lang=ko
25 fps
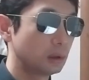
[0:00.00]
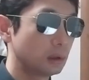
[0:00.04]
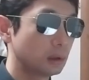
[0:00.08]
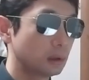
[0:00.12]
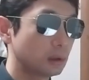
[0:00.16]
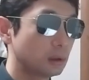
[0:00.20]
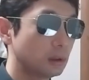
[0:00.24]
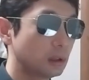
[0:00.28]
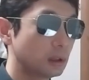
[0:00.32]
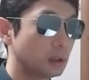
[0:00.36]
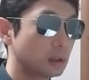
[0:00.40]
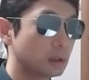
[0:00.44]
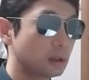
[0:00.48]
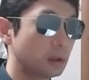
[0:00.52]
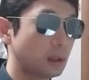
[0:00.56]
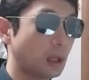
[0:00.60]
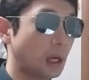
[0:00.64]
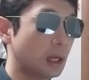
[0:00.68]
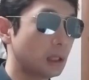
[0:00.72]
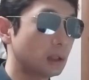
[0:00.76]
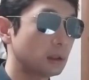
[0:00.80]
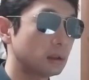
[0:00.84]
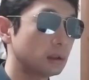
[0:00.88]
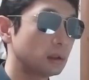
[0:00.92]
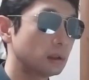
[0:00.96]
근데 그
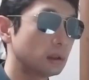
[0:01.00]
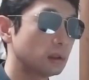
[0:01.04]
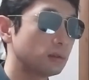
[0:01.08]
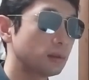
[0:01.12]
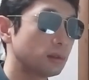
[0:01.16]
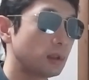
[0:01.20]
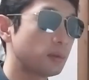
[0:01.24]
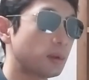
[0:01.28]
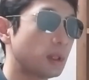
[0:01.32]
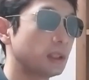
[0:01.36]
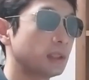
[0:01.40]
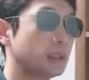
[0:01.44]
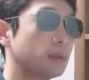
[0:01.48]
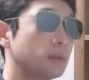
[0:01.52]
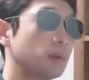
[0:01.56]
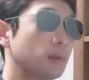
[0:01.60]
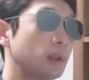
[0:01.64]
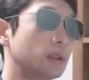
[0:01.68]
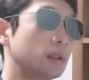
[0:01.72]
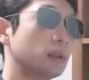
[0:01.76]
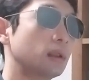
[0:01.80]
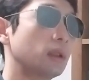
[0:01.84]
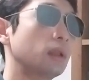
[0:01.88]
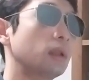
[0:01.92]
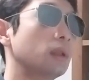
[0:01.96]
다음에
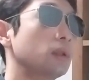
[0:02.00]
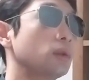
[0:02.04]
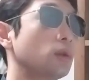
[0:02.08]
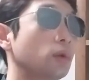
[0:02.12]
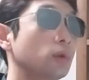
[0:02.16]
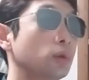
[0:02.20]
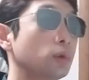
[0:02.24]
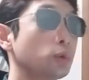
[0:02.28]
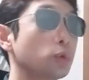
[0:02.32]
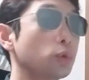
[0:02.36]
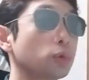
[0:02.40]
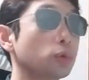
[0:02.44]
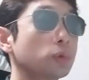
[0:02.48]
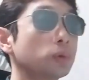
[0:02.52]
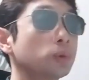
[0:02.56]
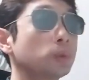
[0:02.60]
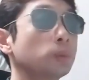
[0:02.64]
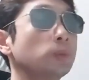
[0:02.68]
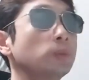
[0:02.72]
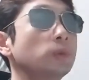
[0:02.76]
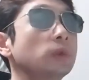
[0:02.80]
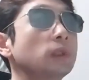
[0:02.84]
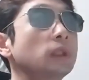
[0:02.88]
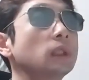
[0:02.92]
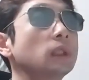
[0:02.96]
말씀하신 게 저는 조금